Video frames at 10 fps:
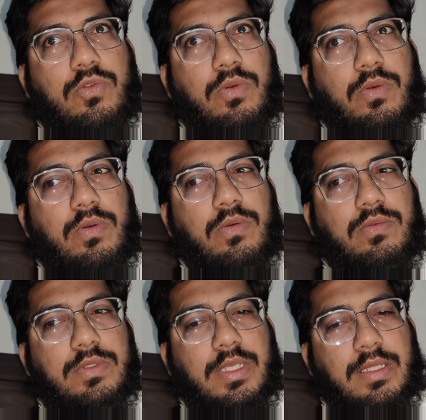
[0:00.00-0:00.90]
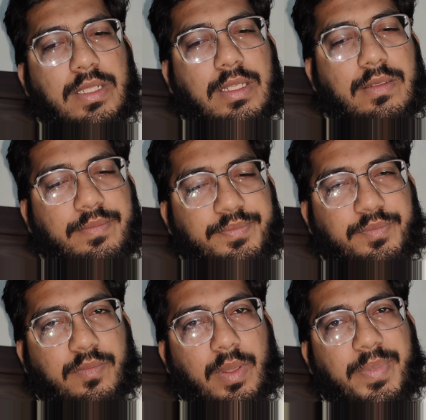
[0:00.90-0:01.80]
तो उसके अंदर
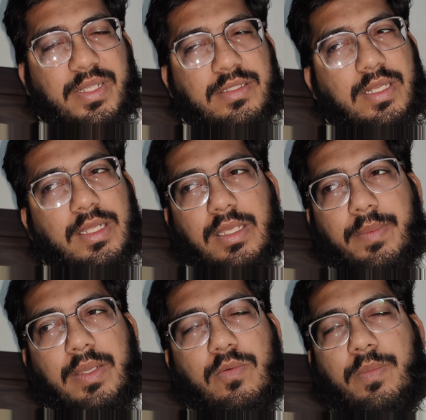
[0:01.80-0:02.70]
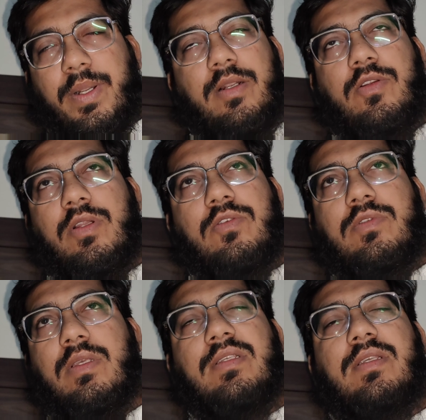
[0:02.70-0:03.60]
पता चला कि भाई वो बेल्ट जो है ना
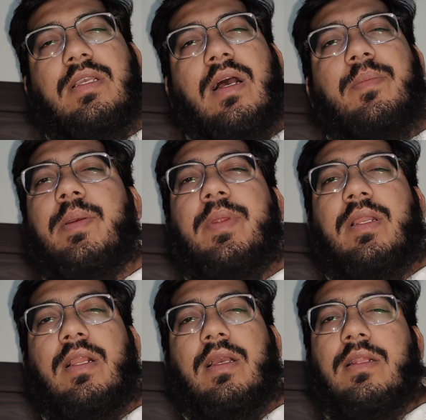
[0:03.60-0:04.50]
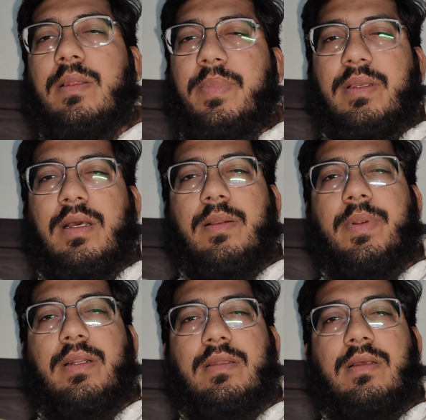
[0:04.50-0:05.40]
उसने किसी काम का भी नहीं लगाया था बेकार
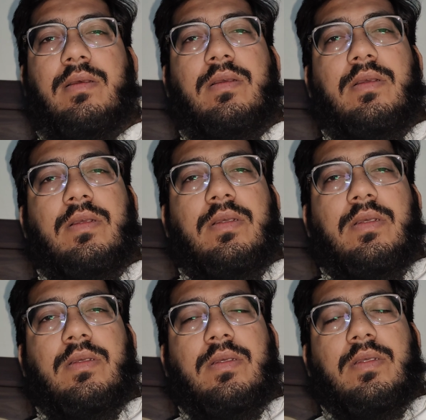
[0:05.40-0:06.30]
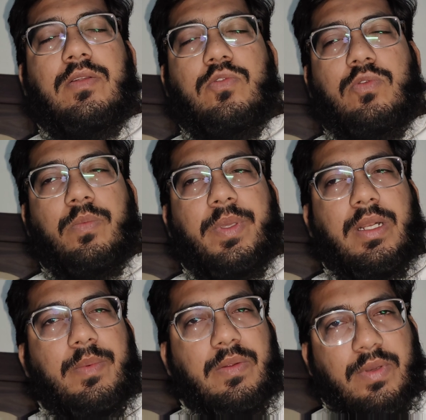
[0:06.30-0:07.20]
बेल्ट था तो फिर
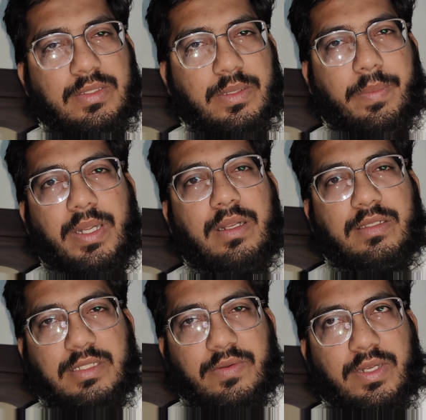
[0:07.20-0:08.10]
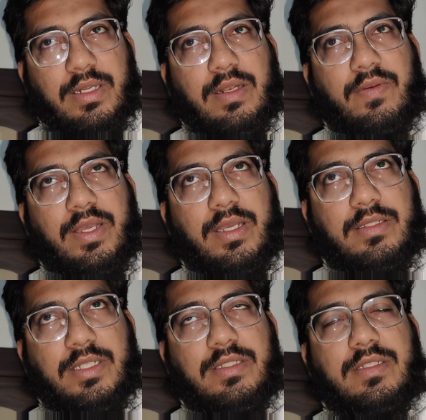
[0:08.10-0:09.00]
हमने वहाँ से बेल्ट अच्छे वाला डलवाया
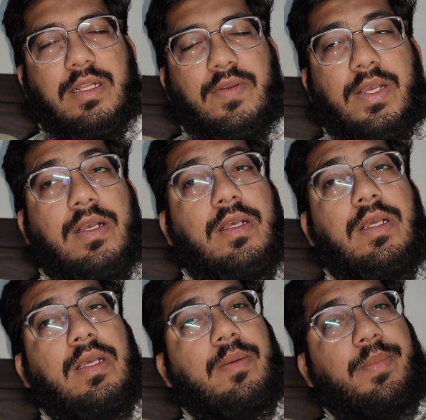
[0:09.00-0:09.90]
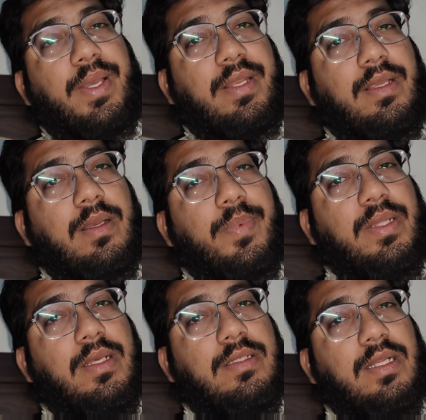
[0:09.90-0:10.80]
चेंज करवाया बैरिंग का
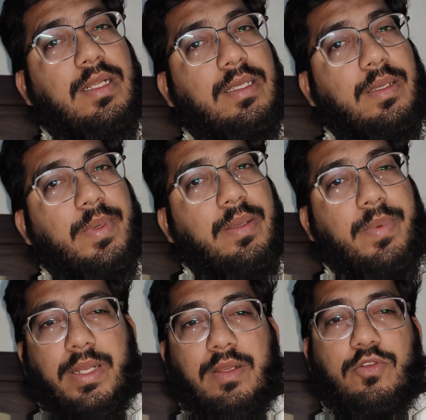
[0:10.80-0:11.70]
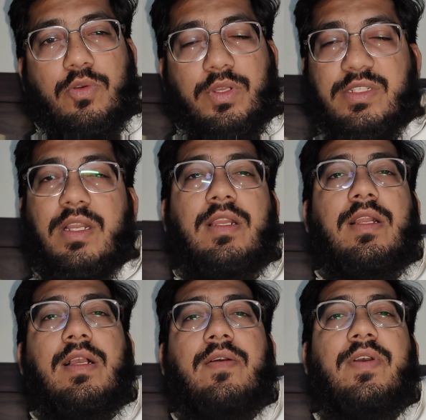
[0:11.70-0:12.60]
पता चला कि भाई बैरिंग तो ओरिजिनल ही
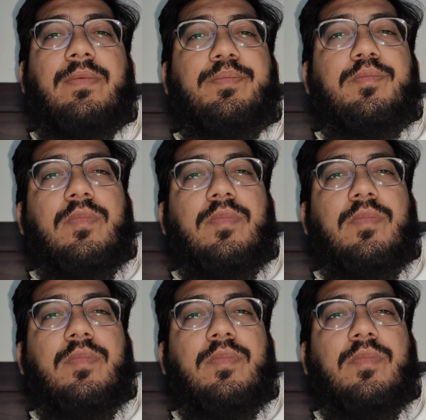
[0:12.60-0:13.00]
लगा हुआ है